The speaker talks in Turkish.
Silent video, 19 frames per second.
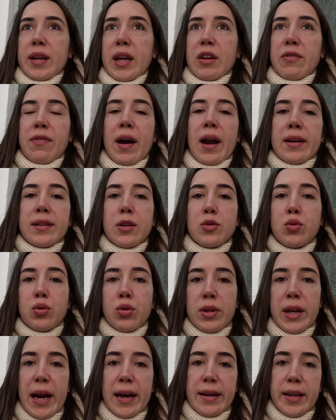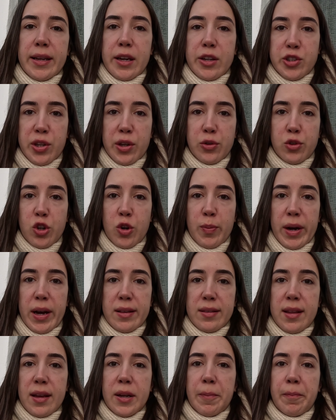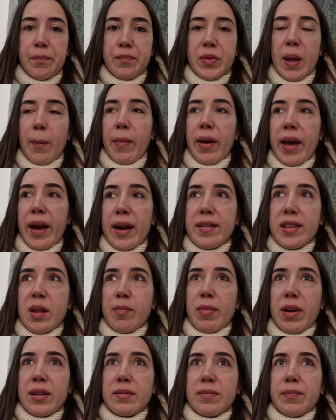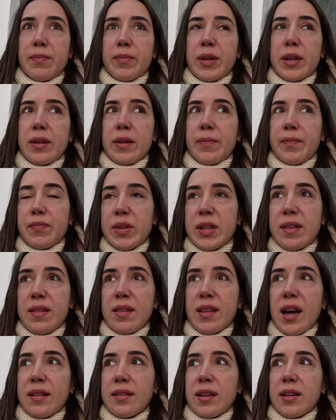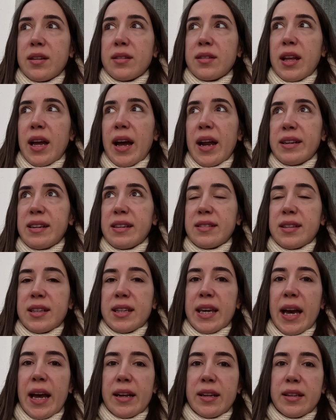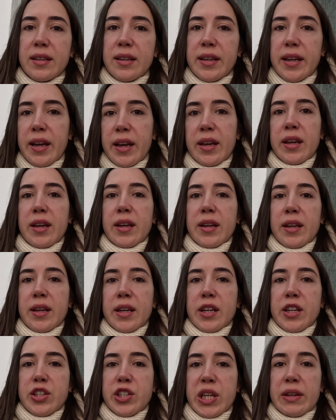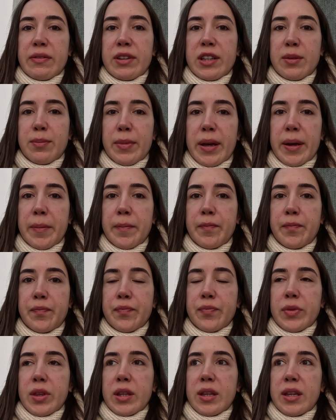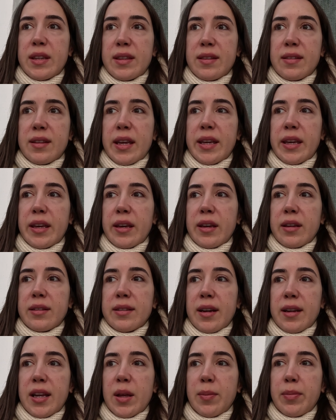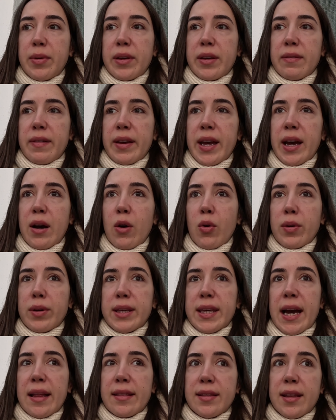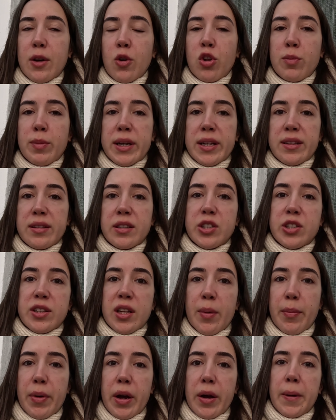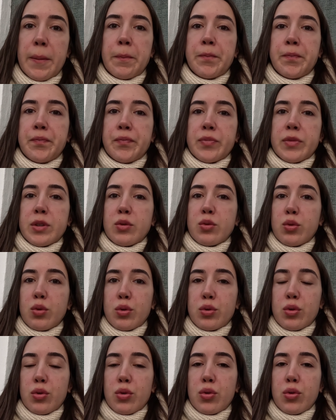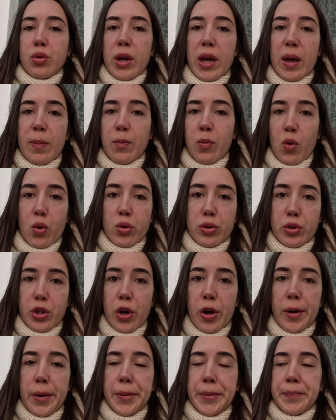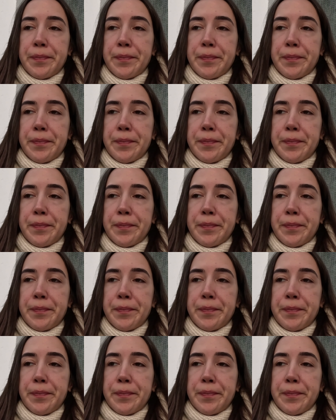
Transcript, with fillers: Yani farklı türlerde yaşanıyor bazen ama her zaman bir insanların herkesi kendine çevirme isteği, talebi veya kendinden olmayan dışlama dürtüsü hep oluyor.